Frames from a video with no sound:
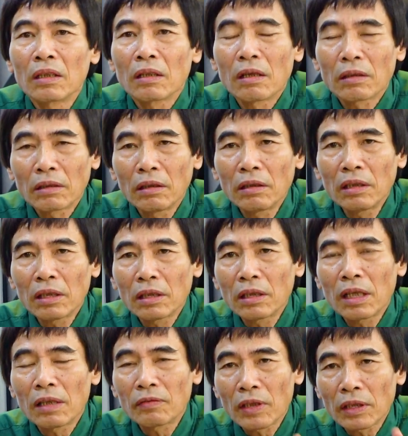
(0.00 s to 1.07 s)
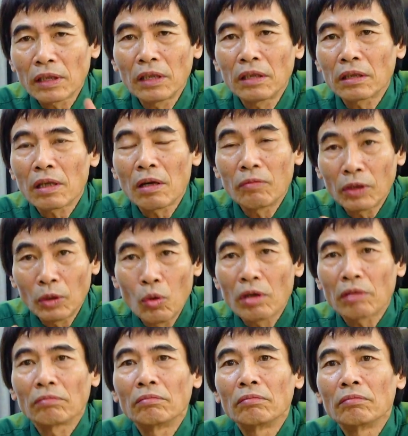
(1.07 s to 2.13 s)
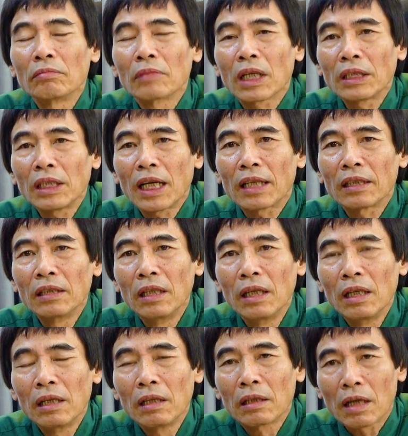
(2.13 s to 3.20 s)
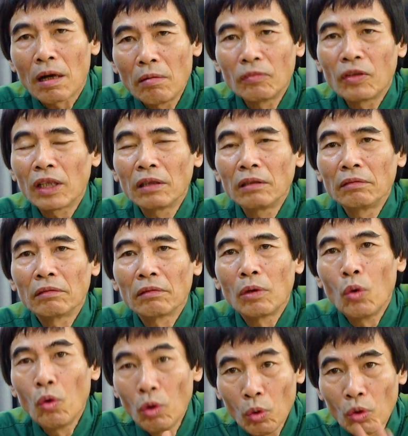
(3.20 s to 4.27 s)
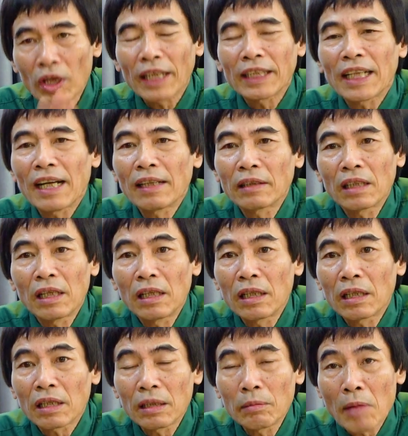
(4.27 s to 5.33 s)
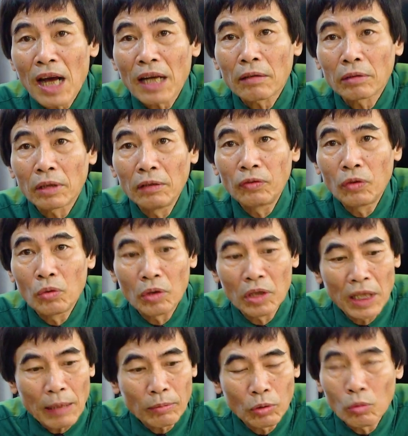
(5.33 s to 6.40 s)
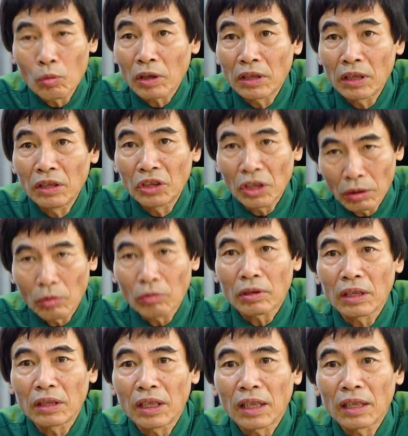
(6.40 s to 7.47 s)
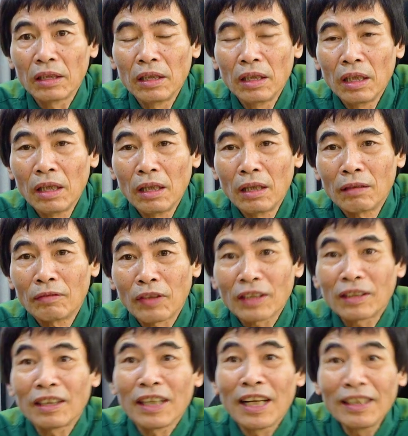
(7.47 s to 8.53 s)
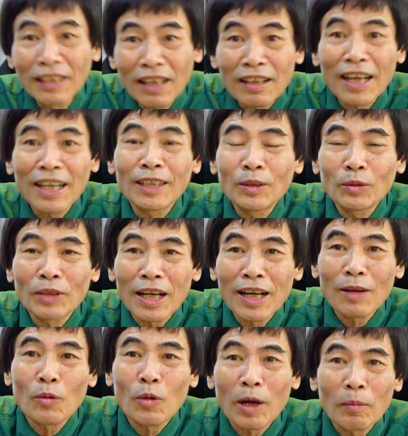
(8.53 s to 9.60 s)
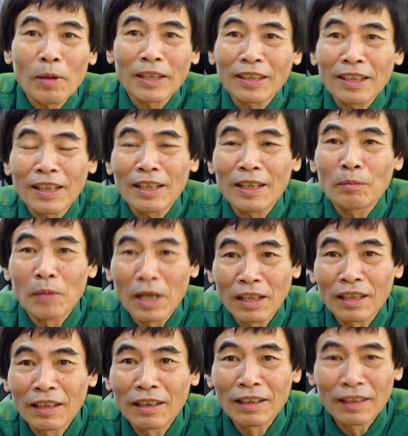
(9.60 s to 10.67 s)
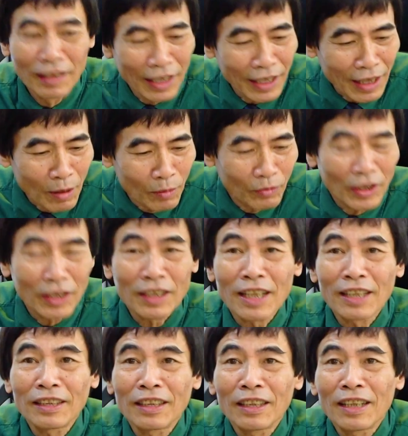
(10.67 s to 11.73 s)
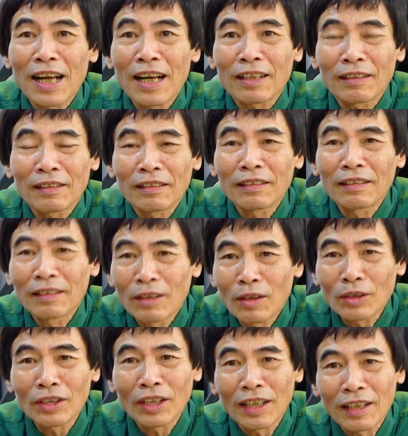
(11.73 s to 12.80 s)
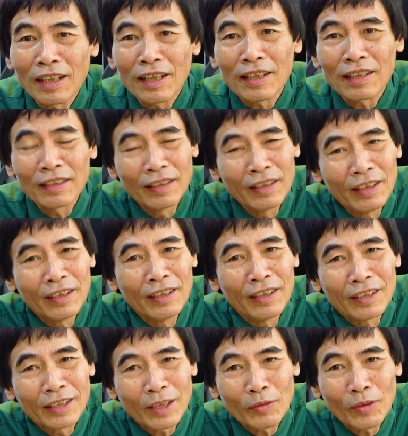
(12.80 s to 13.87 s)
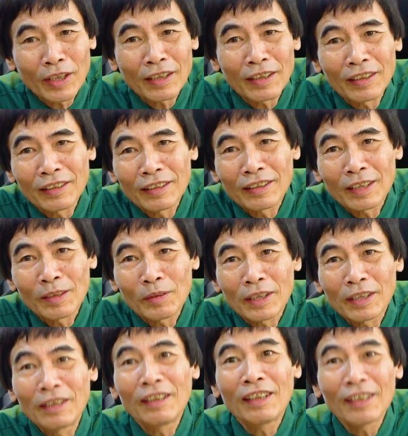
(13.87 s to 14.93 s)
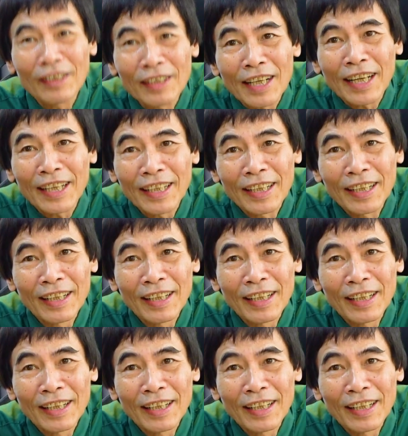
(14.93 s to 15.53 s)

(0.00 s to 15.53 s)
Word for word: đợt tới này là vaccine cộng với thuốc cái gì ạ cộng với luôn luôn cảnh giác thế đấy là cái bài của chính phủ khi áp dụng quản trị rất tốt cái gì ạ vậy thì đến giờ này chúng ta đang khỏe mạnh thế này là mừng lại cộng với các anh chị đang có thể là sẽ phải sẽ phải chữa nó cả.